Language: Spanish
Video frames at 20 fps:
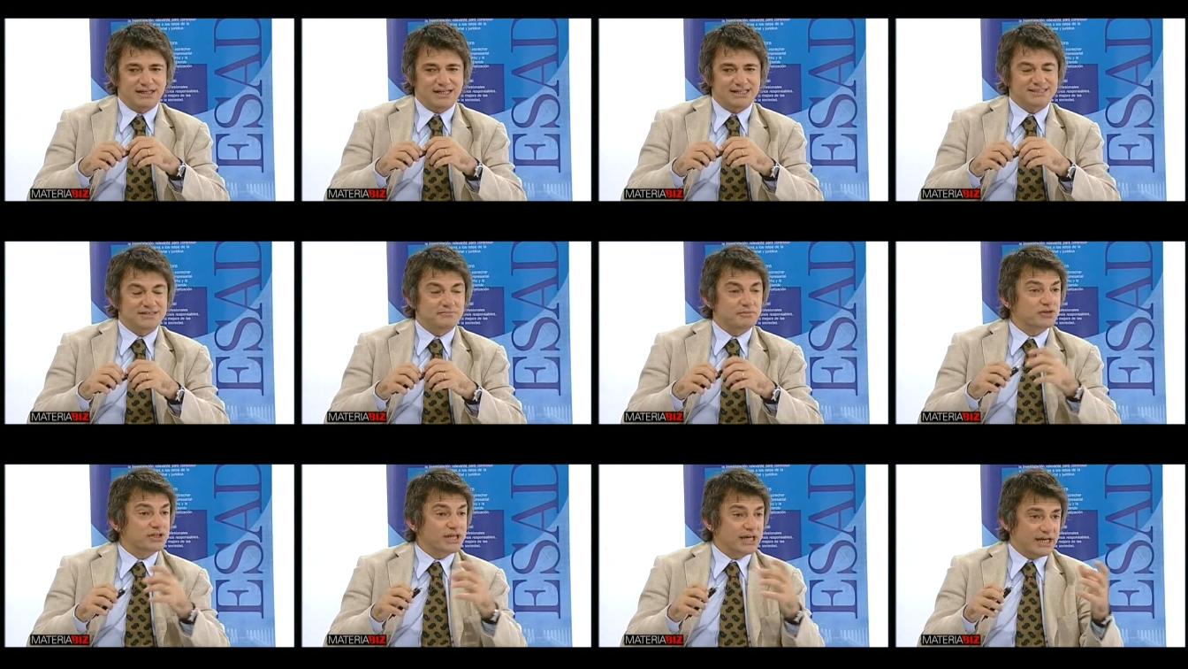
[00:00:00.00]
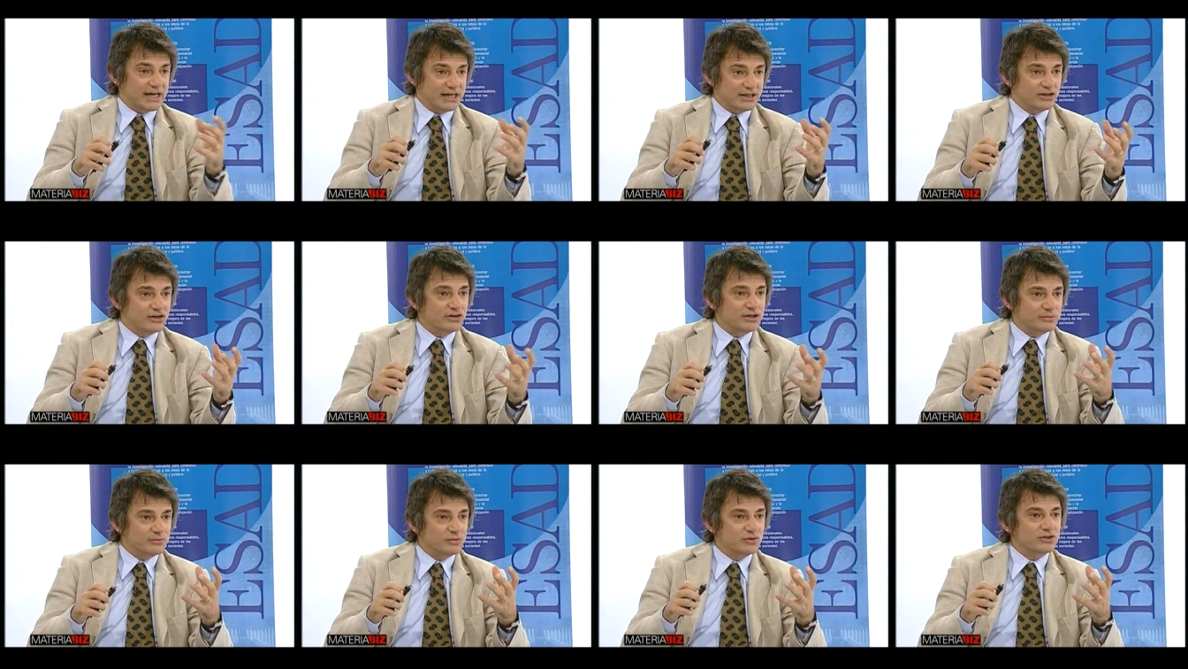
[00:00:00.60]
las, hipotecas, ¿no?
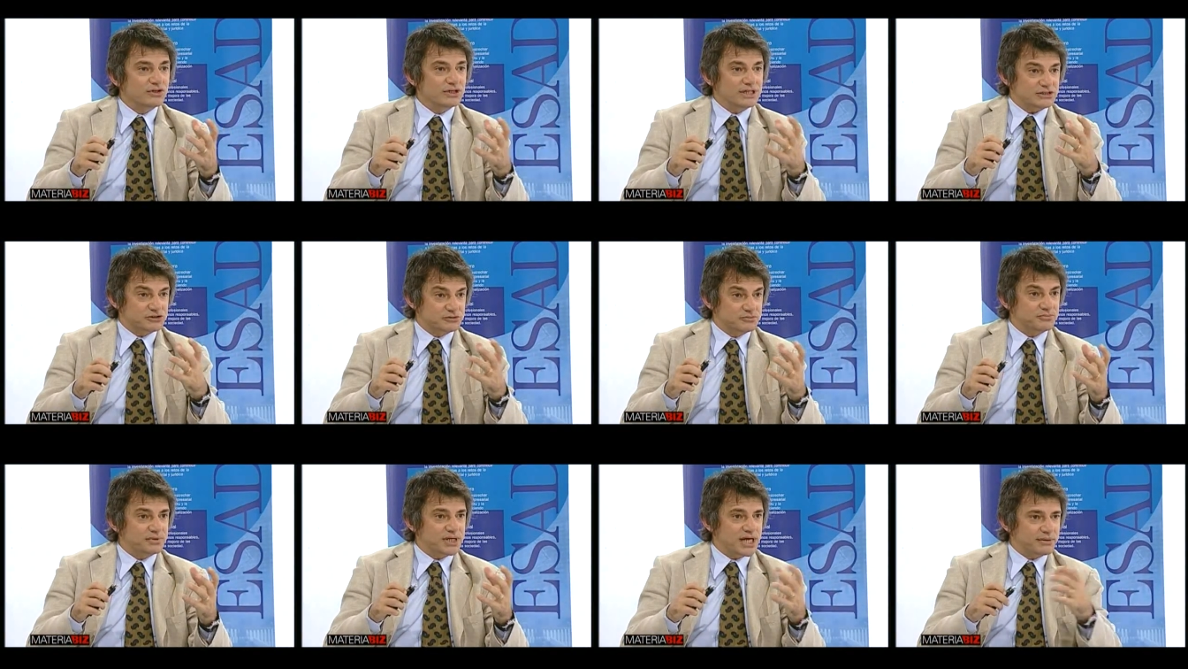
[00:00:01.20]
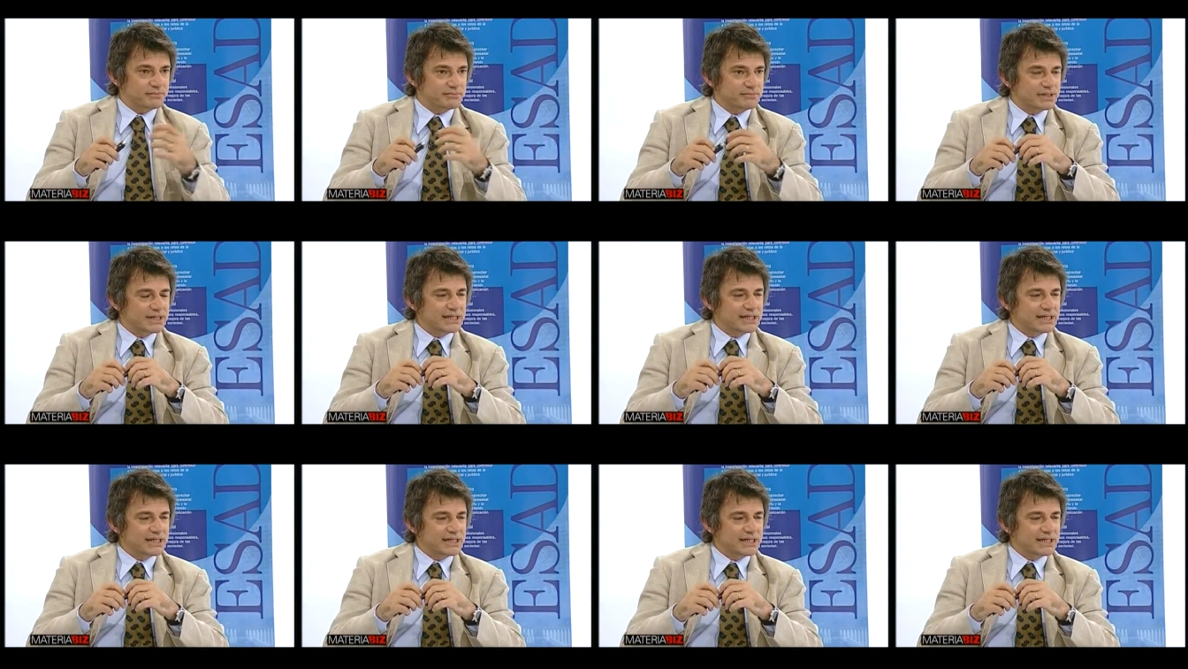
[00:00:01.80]
el mundo de la subprime,